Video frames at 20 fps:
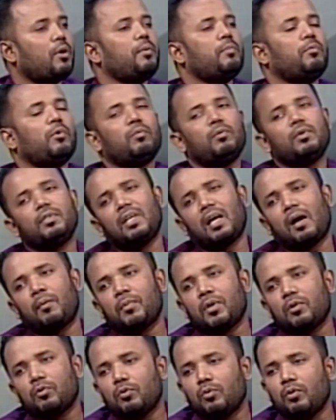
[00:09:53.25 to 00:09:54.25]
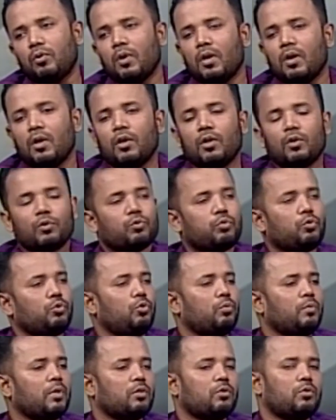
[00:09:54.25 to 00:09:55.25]
আমি বলবো যে আমরা তো
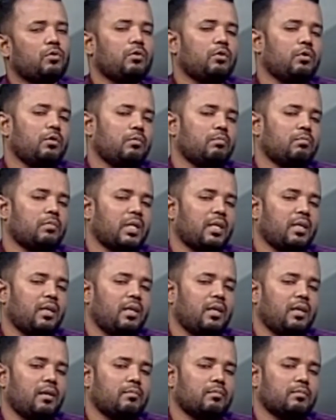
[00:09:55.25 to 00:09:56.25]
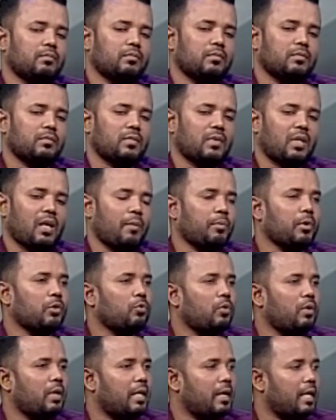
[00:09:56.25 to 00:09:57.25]
শুধুমাত্র মানে আমরা
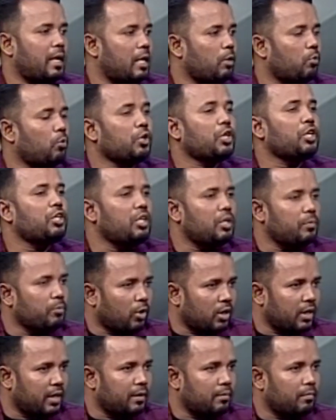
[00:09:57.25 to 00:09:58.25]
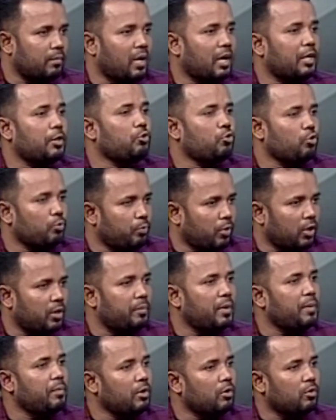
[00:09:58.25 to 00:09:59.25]
তো ওটিটি বলেন বা ইউটিউব বলেন
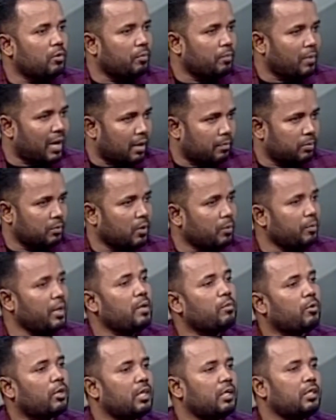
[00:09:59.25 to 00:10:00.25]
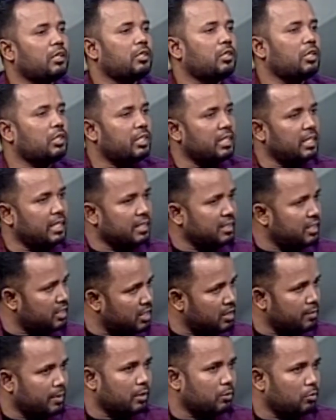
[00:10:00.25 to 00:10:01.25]
বিভিন্ন মাধ্যমেই বলেন কিন্তু হিন্দি
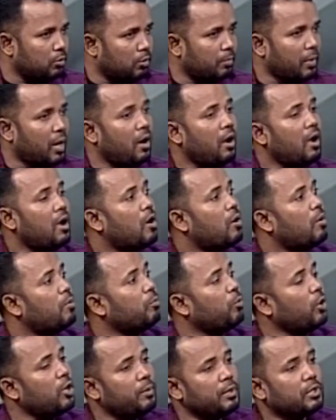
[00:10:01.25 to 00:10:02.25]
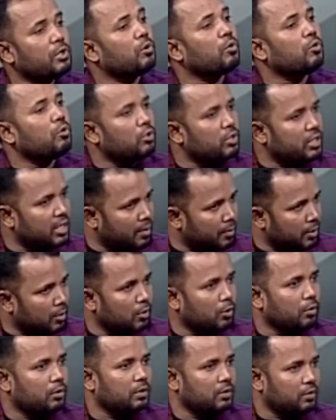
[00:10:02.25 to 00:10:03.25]
সিনেমাগুলো বা বহির্বিশ্বের অন্য
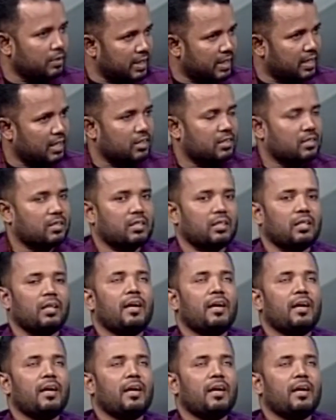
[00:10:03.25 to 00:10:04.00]
সিনেমাগুলোও কিন্তু দেখে আসছি